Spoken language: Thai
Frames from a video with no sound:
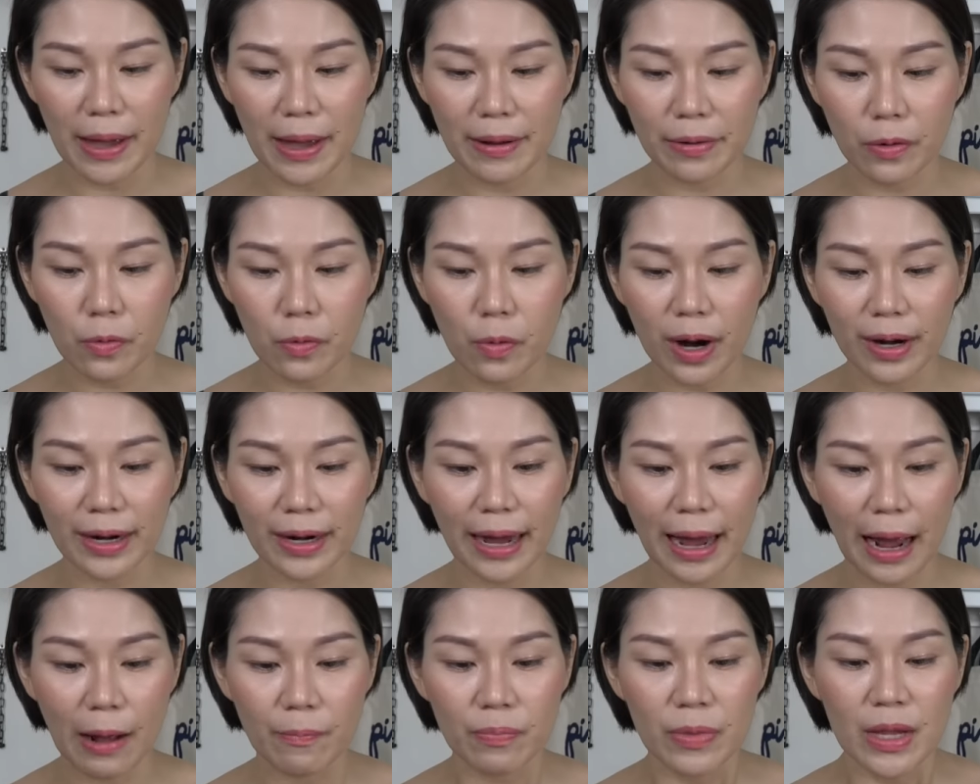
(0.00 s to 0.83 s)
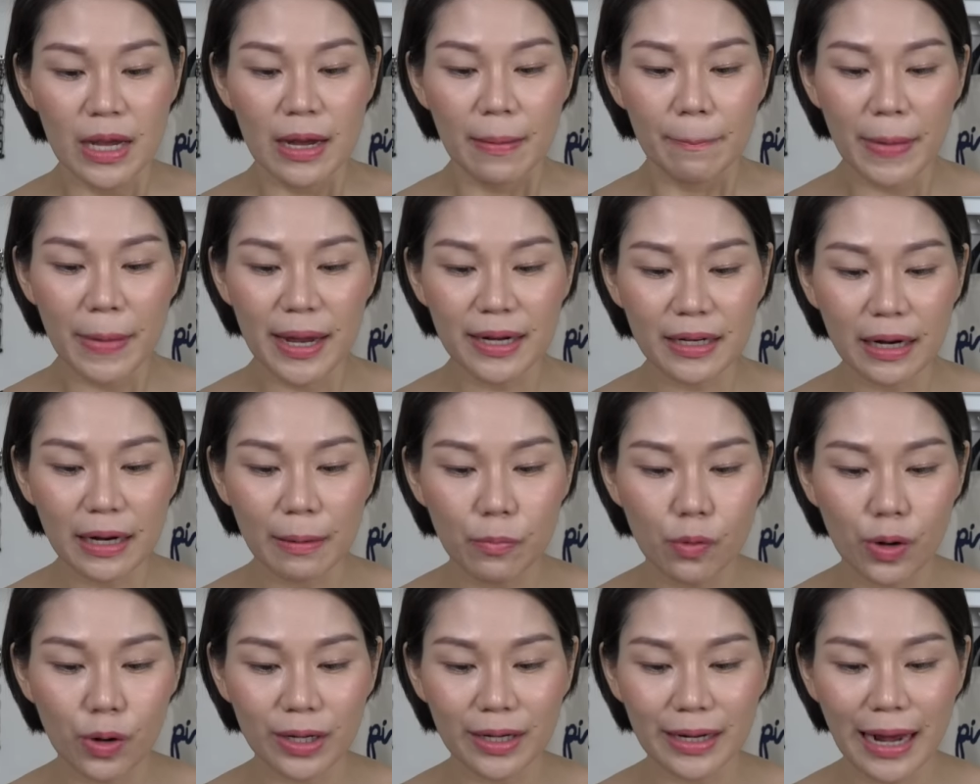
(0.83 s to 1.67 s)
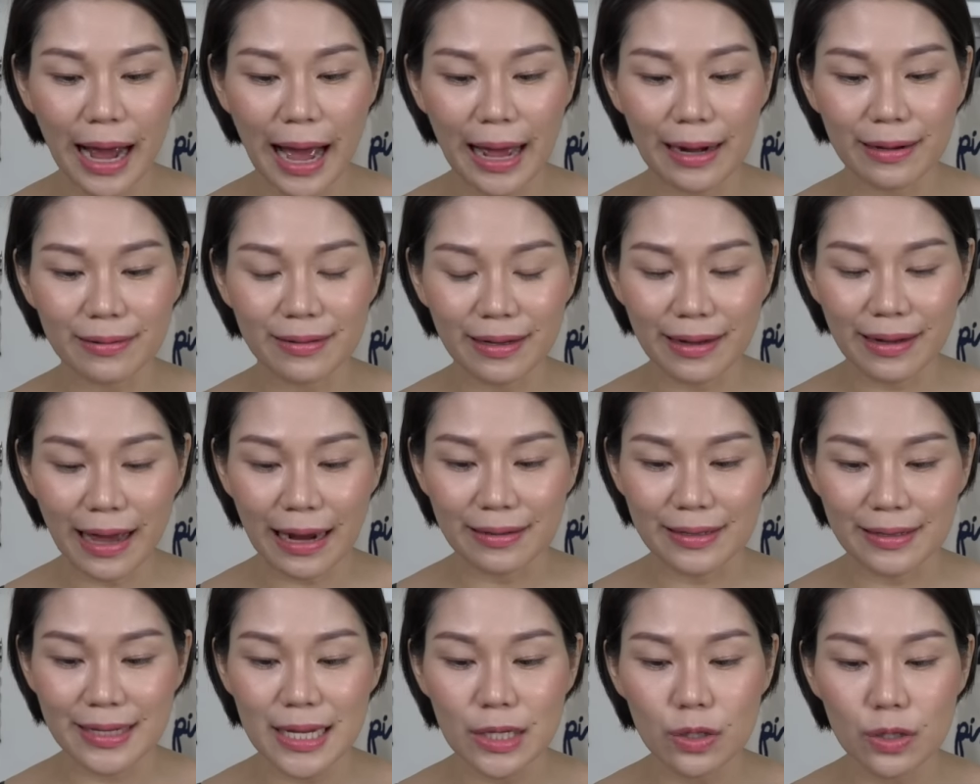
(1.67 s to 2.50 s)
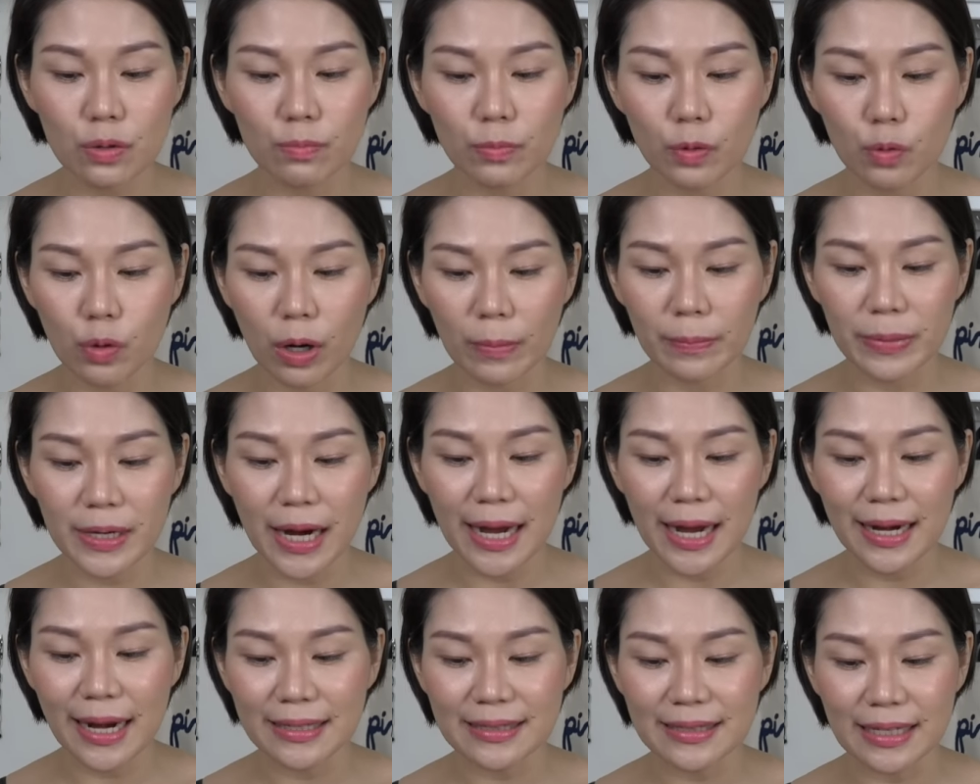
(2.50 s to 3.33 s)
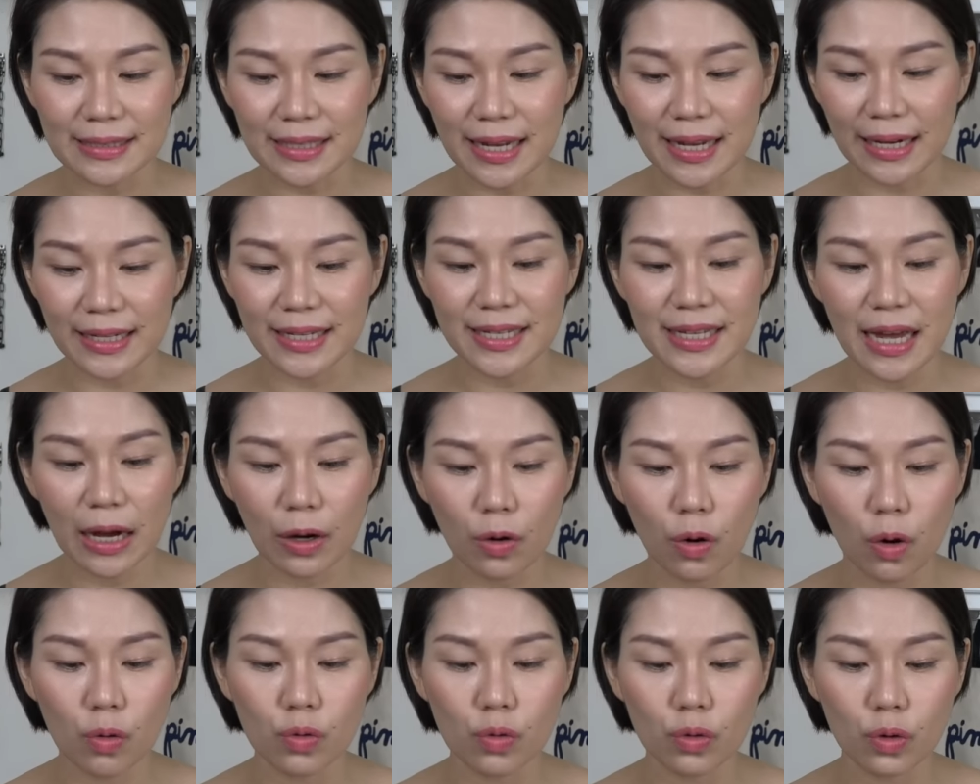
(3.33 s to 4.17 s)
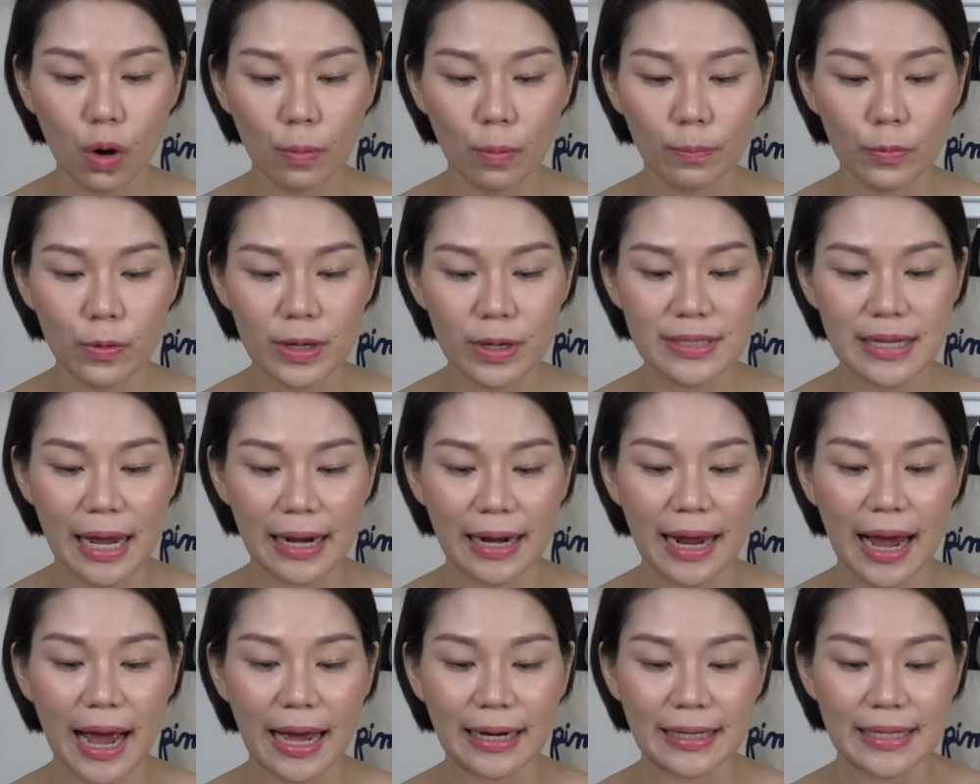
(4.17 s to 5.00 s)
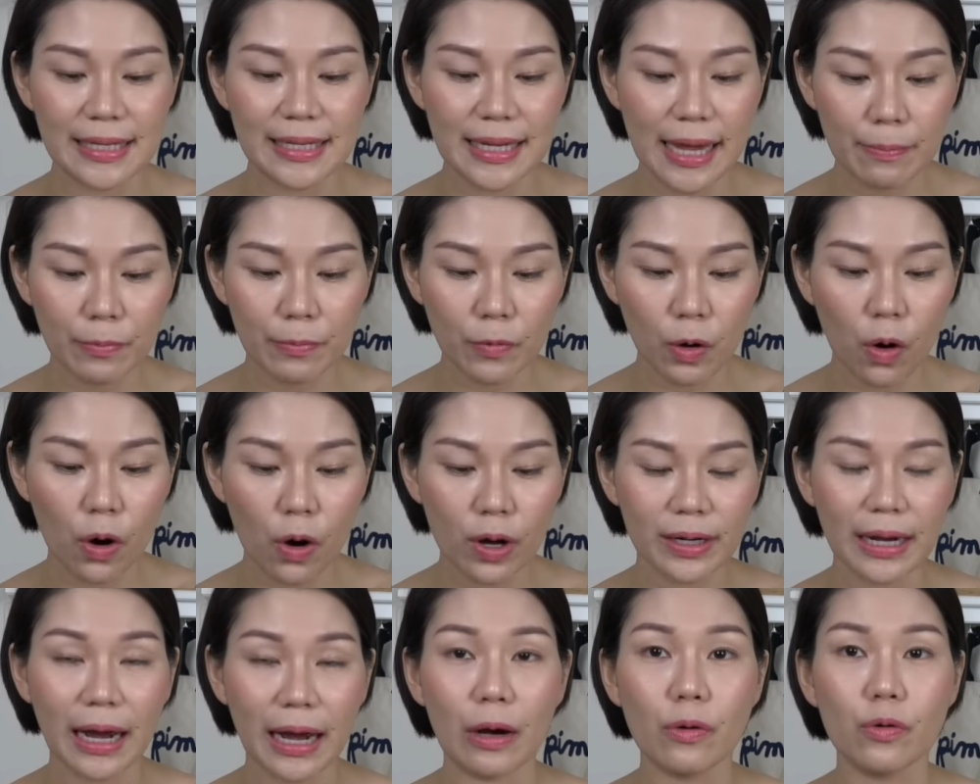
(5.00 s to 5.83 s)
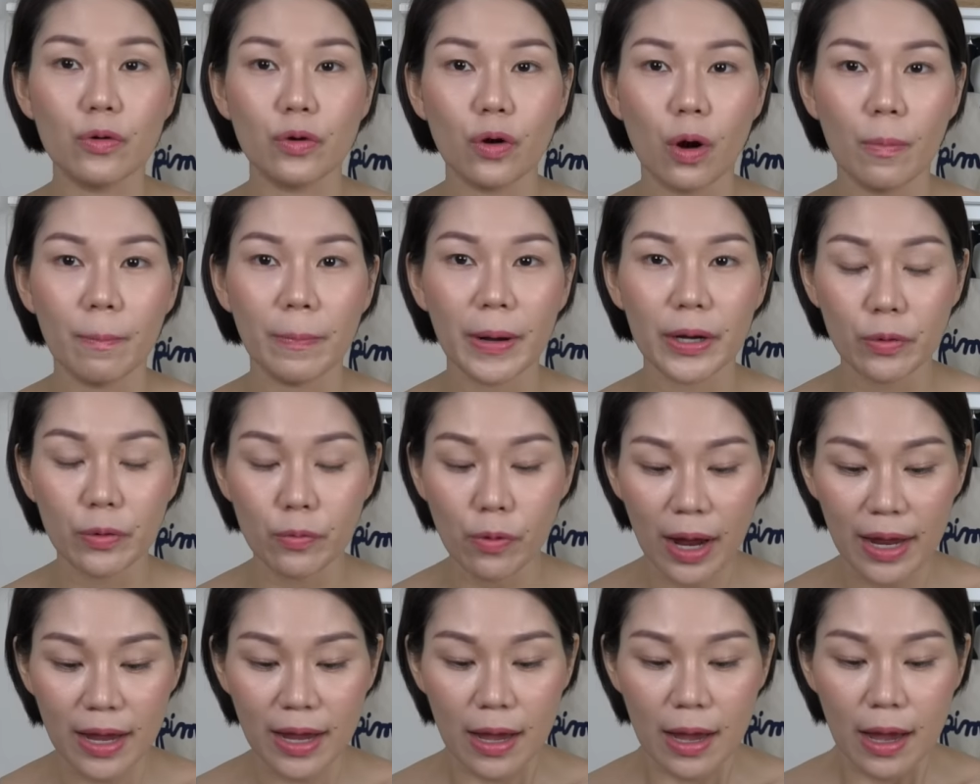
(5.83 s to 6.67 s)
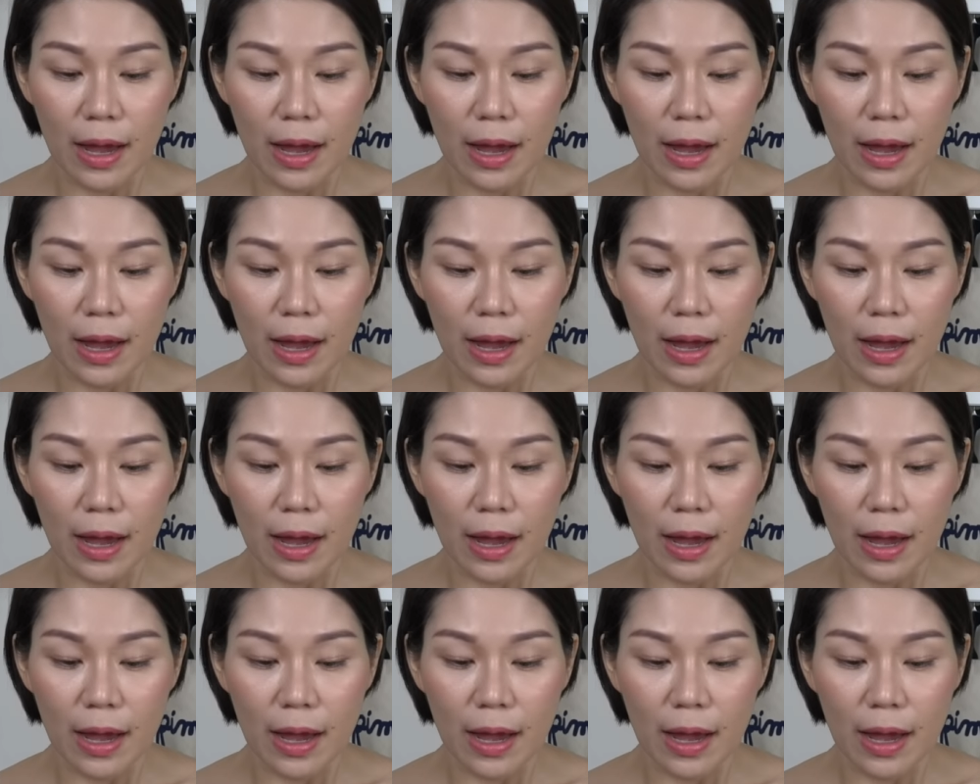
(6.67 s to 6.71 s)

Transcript: ไม้ร่วงนะคะเป็นกระบวนการสกัดที่นุ่มนวลเพื่อให้ได้สารสกัดที่ยังคงอุดมด้วยสารอาหารที่เข้มข้นนะคะอุดมไปด้วย